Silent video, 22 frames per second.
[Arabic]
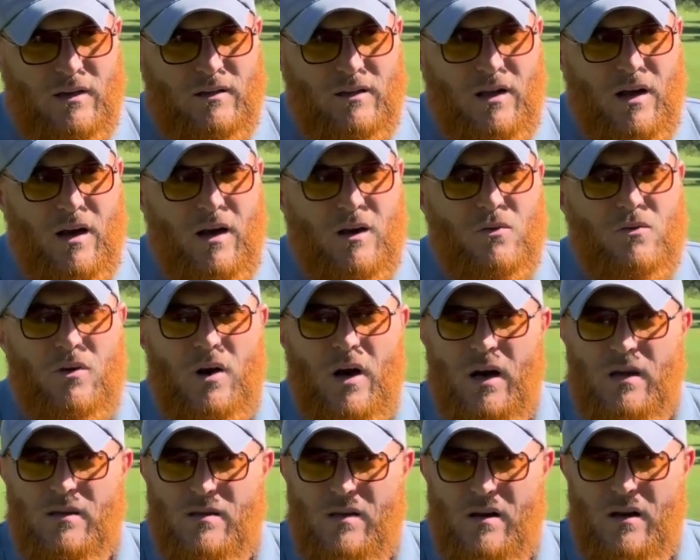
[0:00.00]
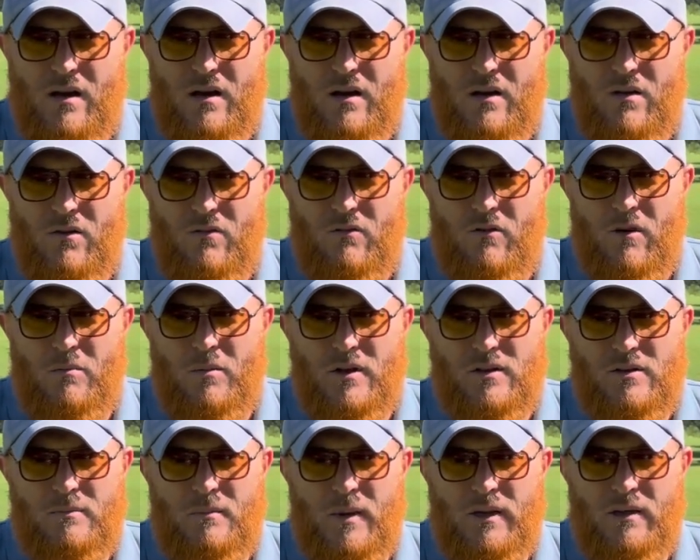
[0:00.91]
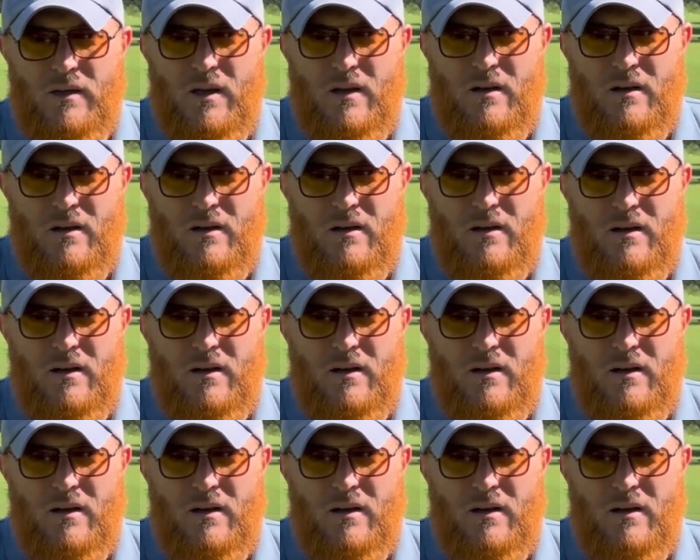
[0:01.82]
تركوا أثرا وبصمة